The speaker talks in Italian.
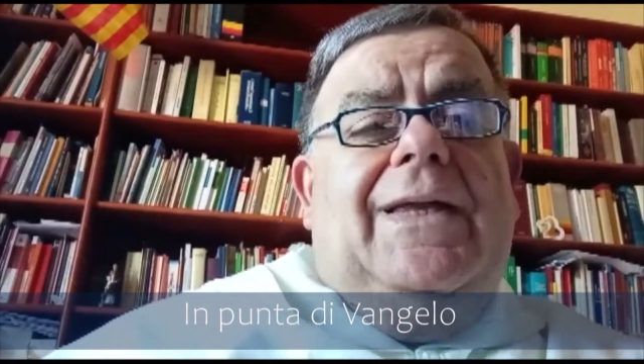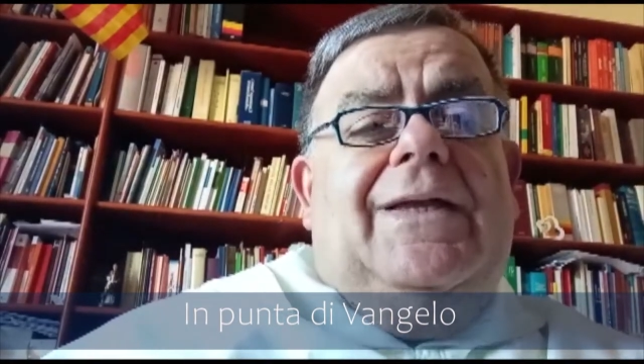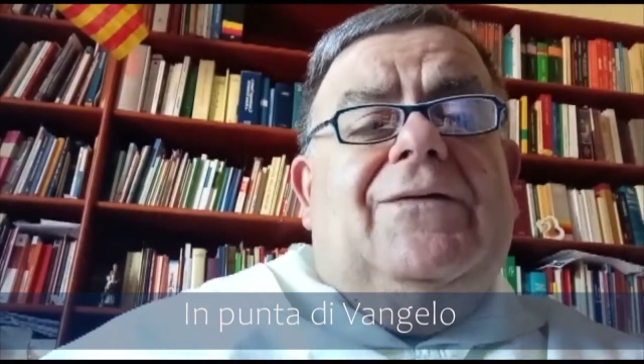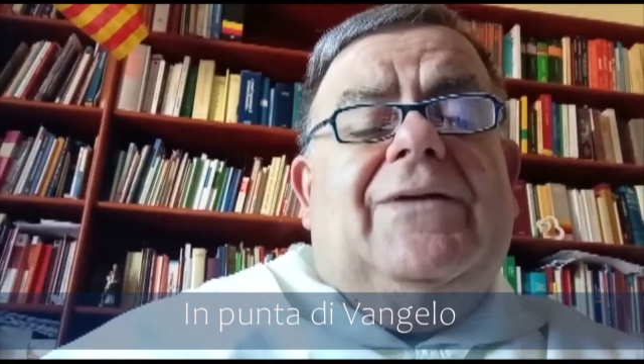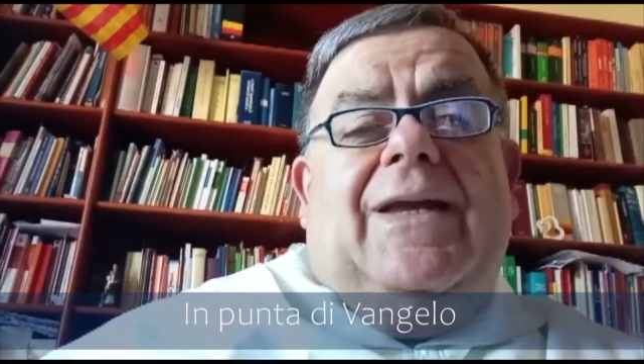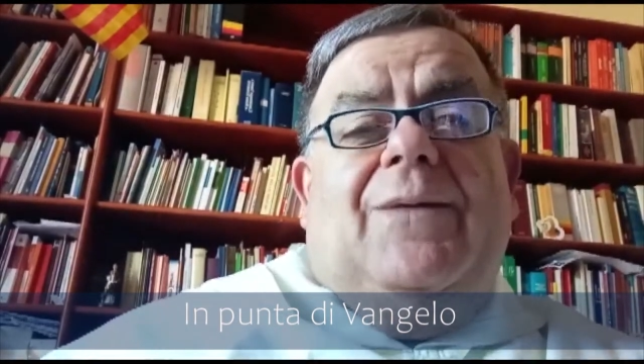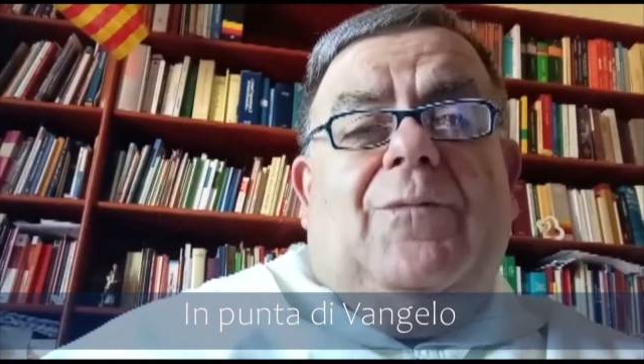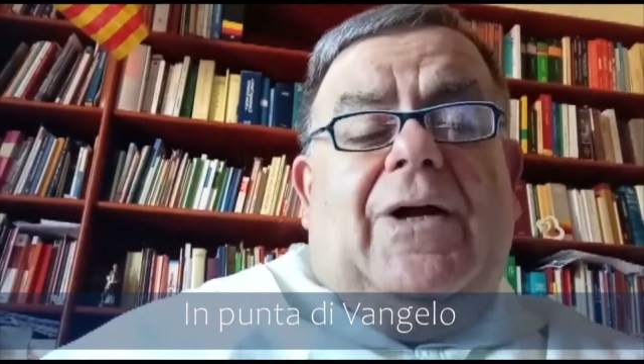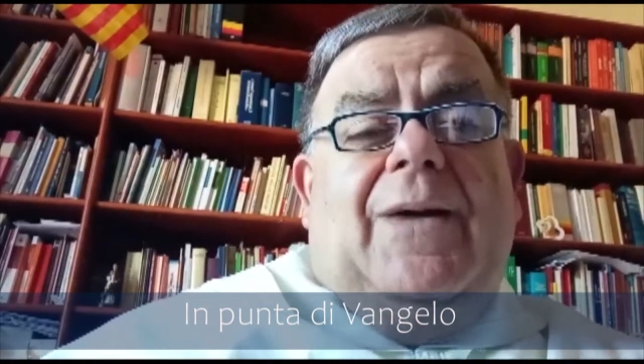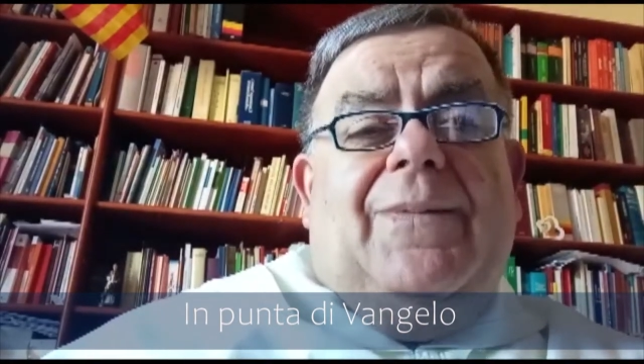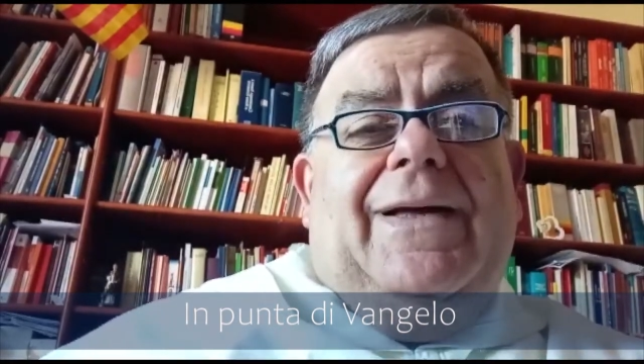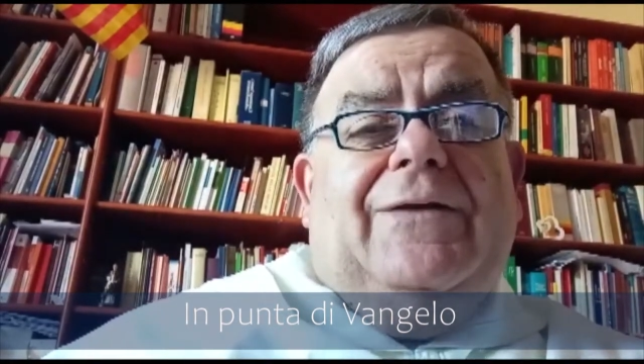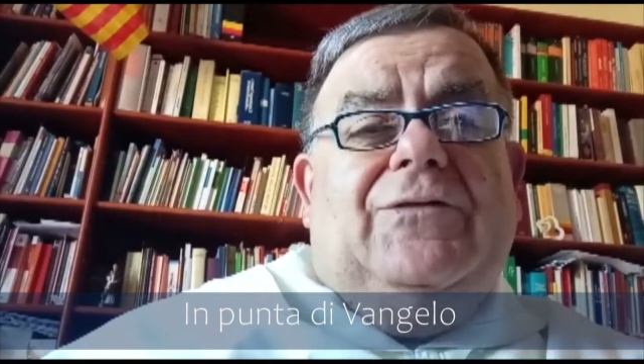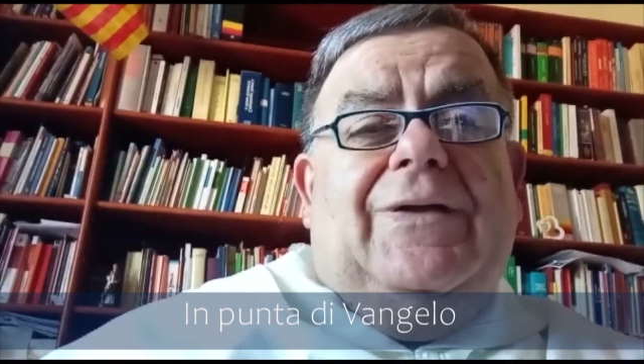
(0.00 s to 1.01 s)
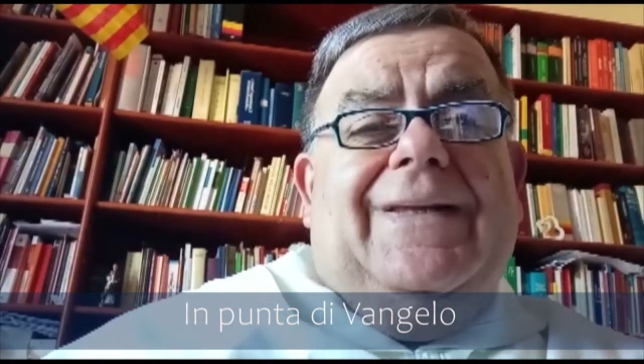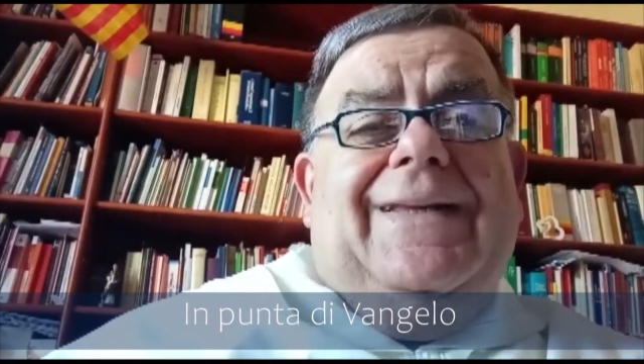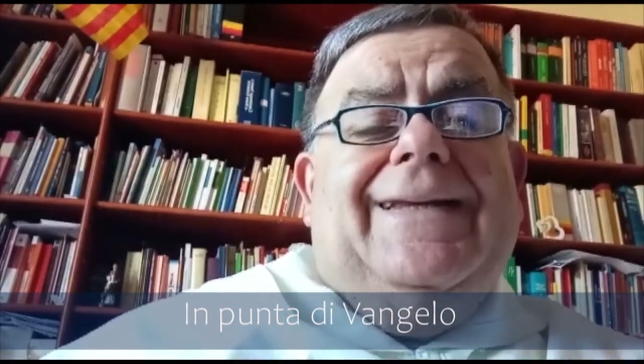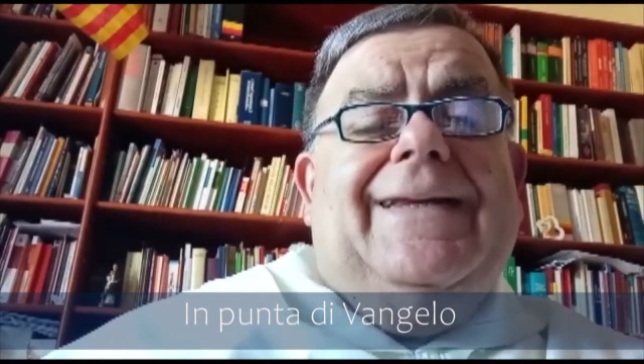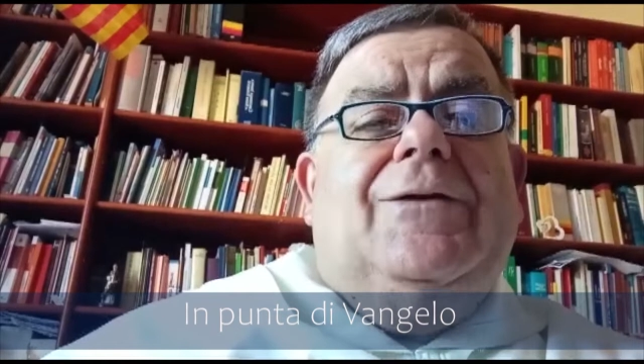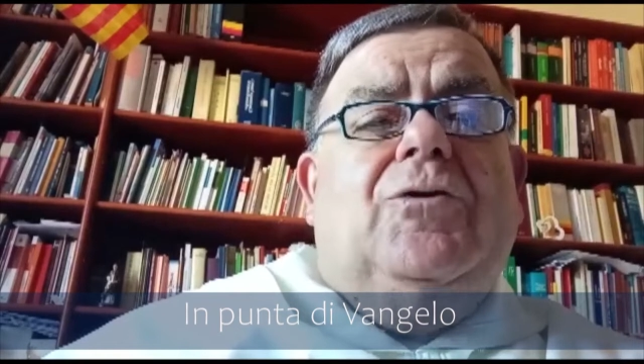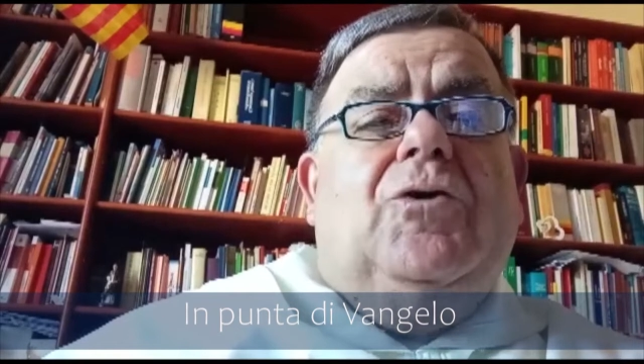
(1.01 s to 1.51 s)
saremo capaci di
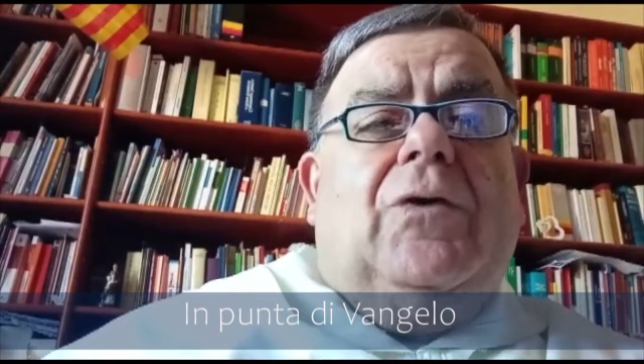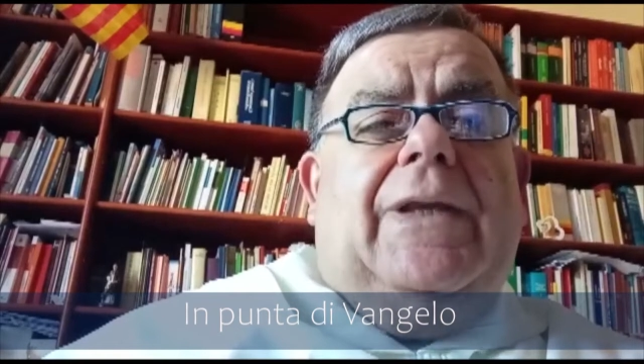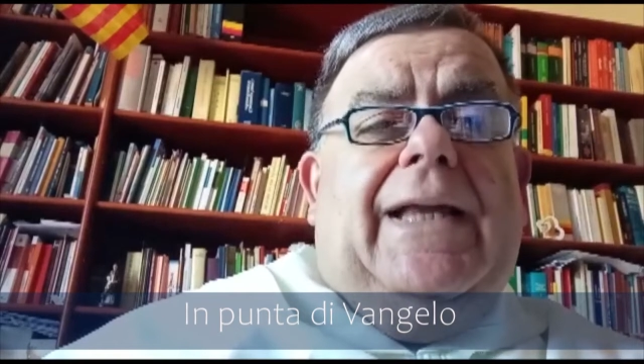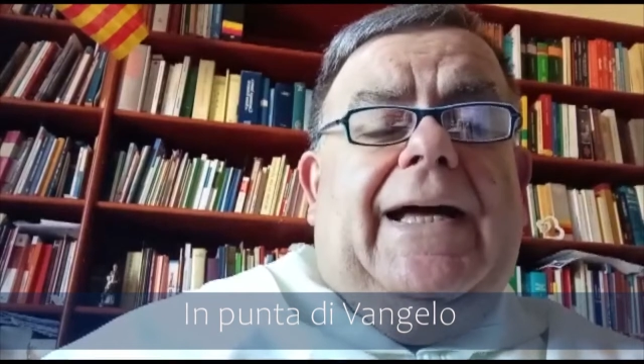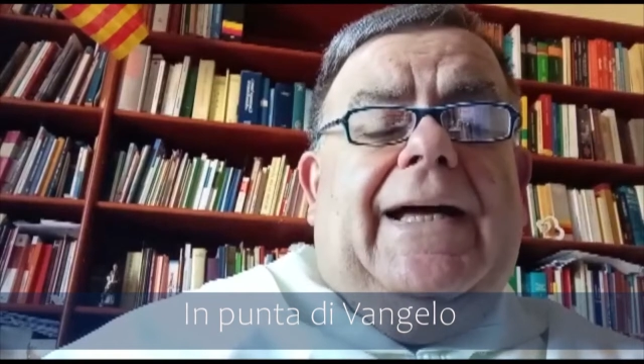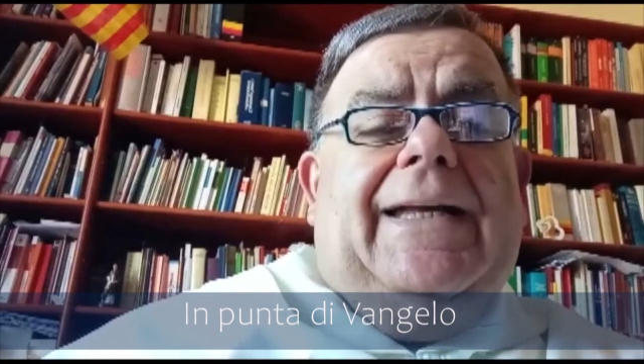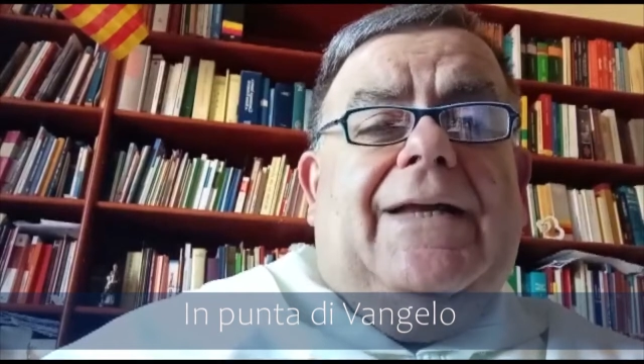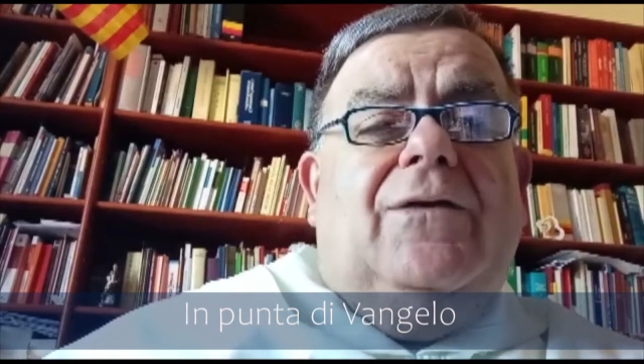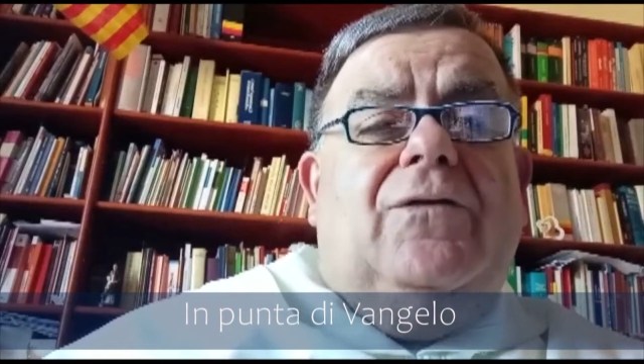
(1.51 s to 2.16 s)
ritornare